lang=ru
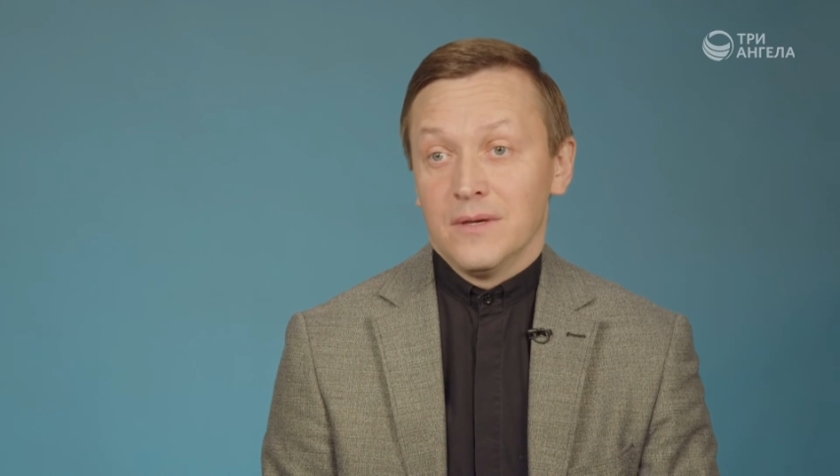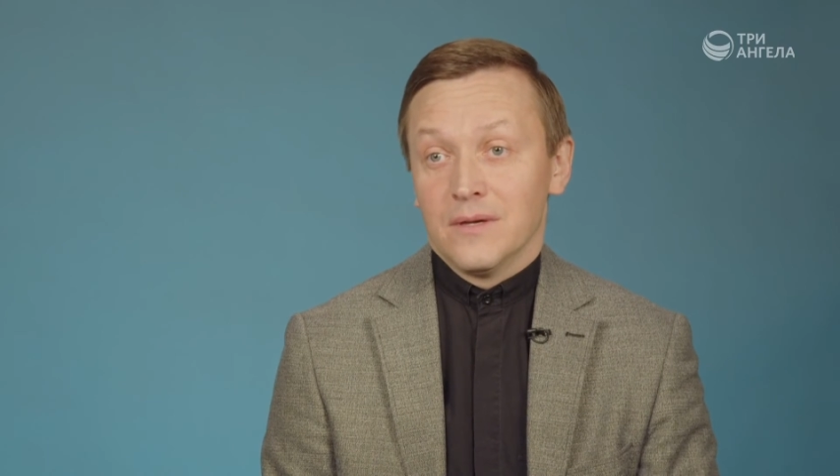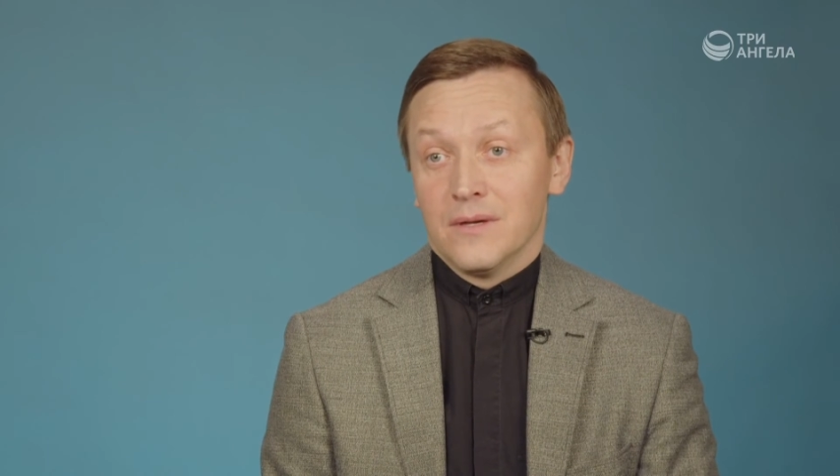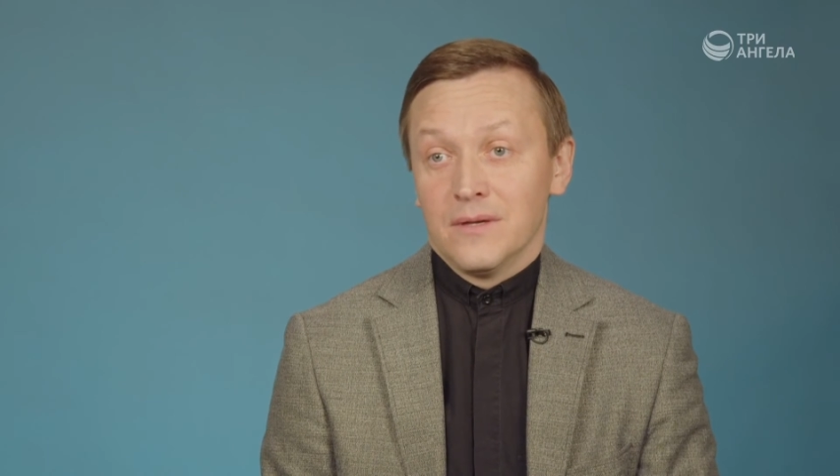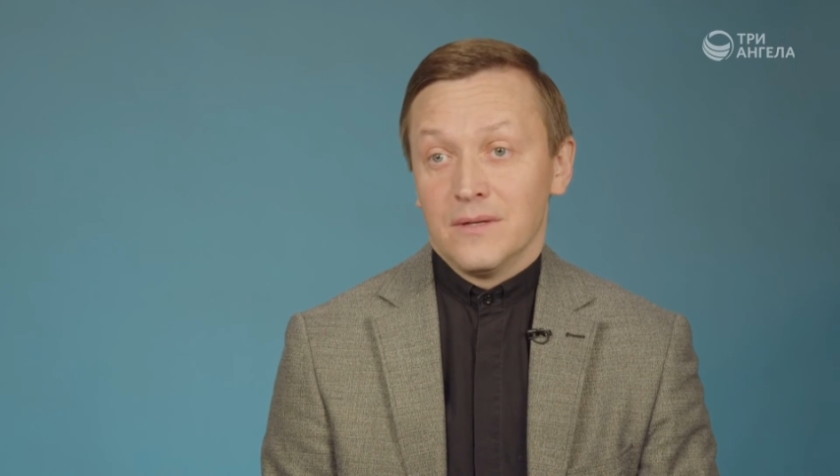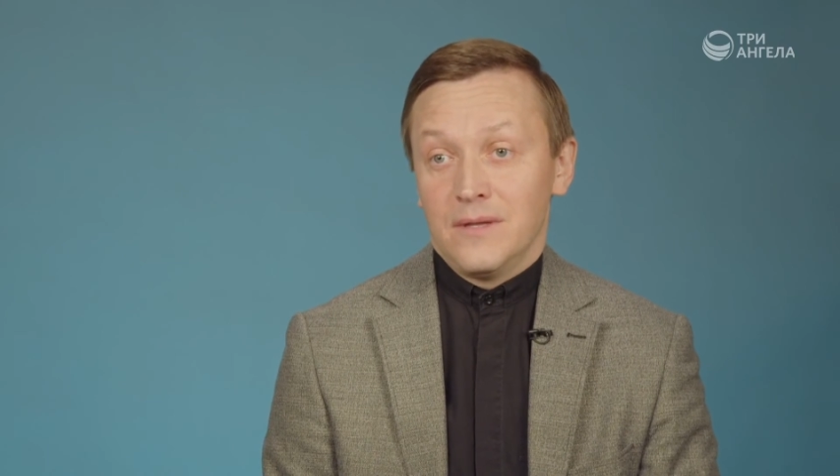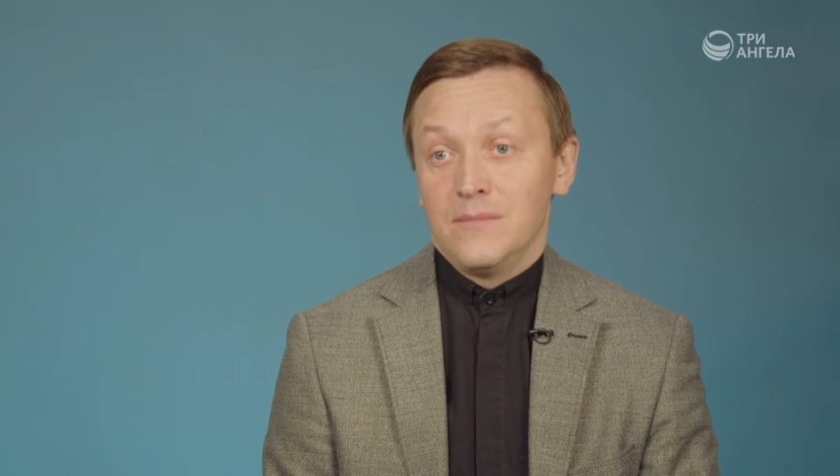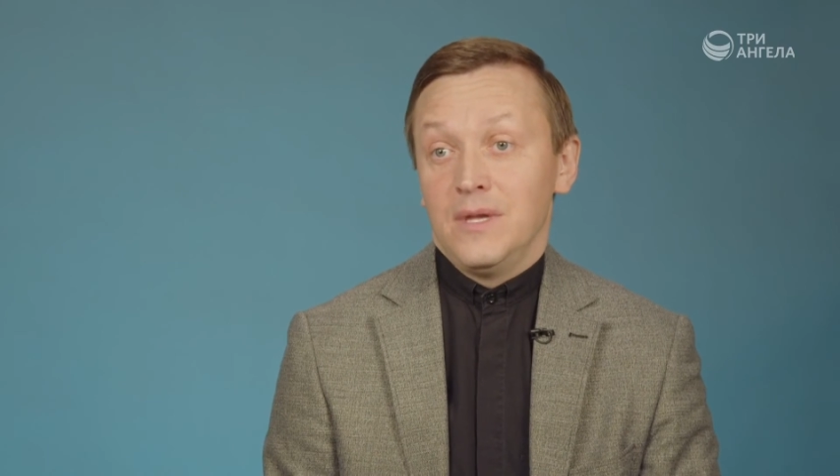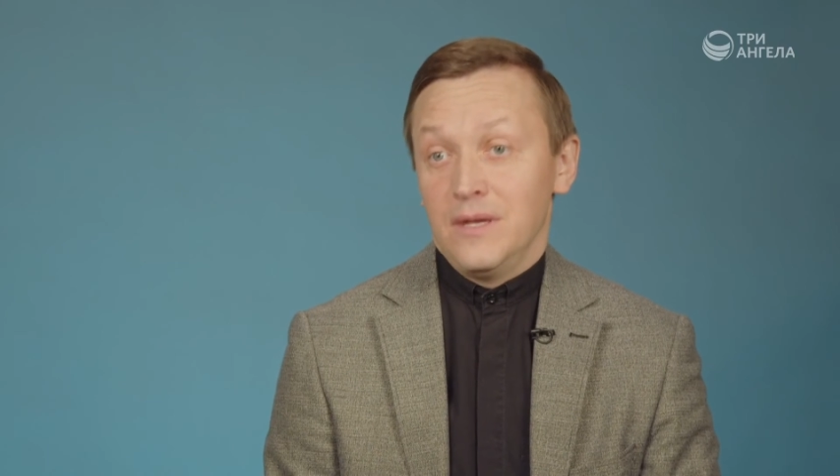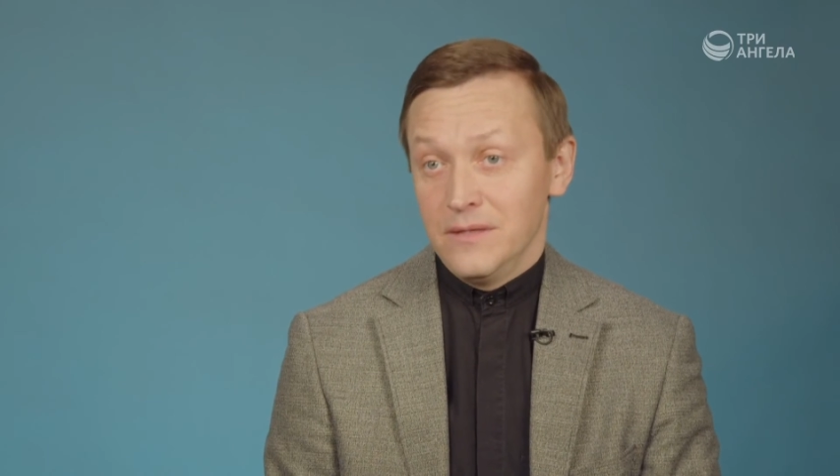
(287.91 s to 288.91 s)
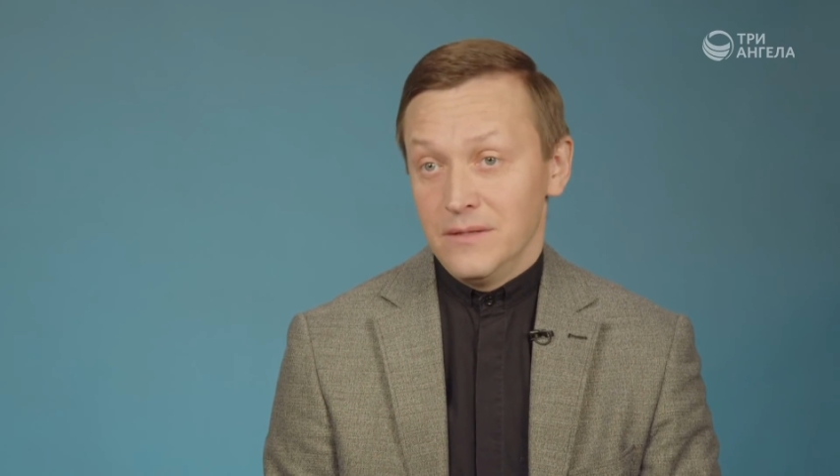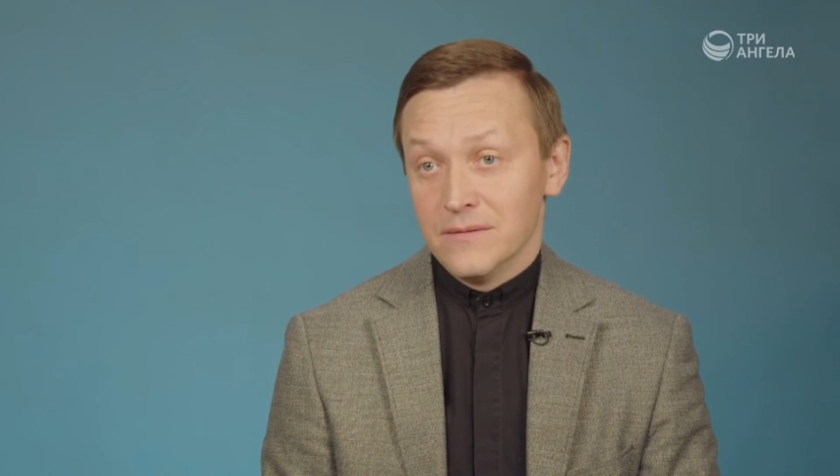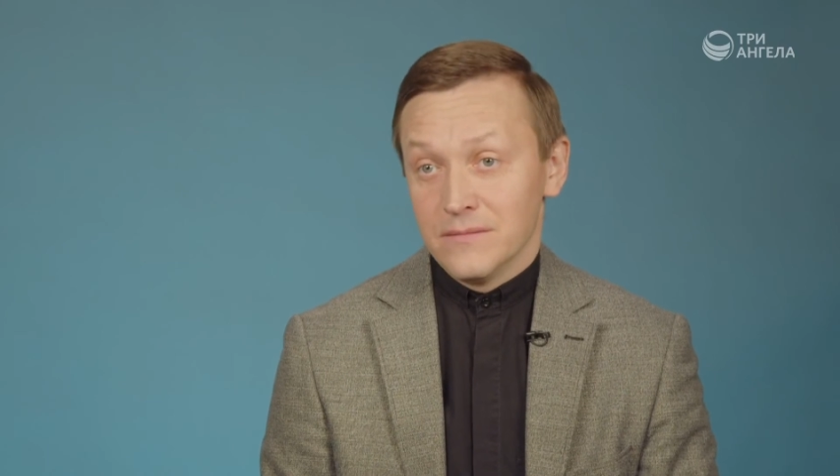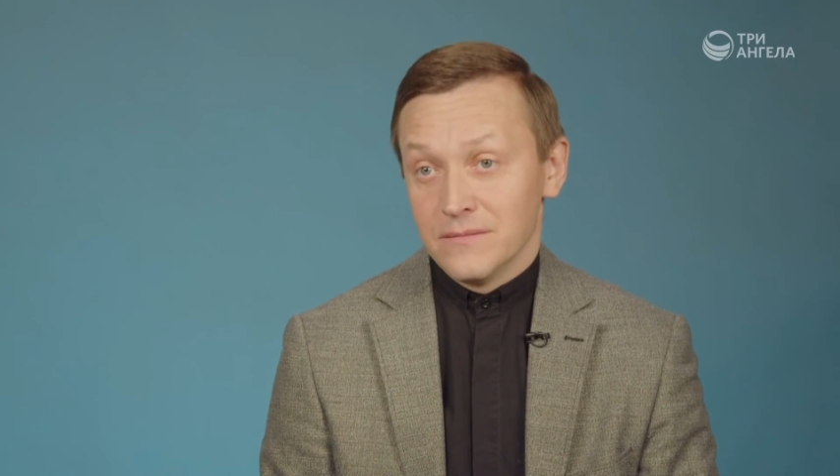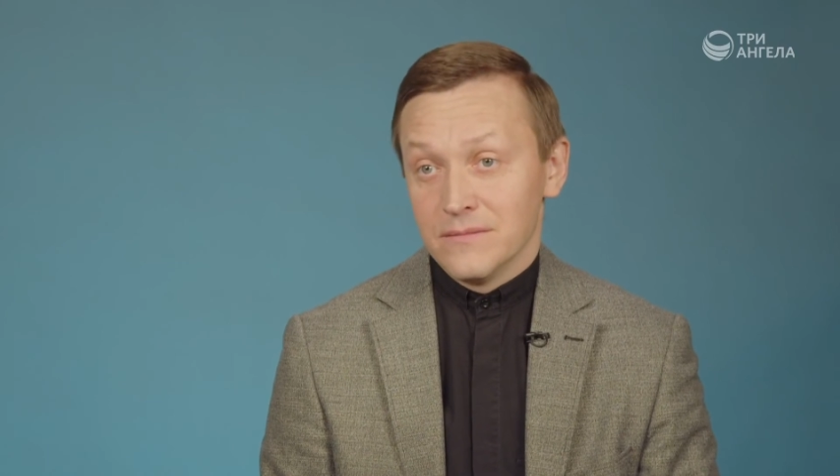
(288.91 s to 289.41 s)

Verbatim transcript: а, намерение,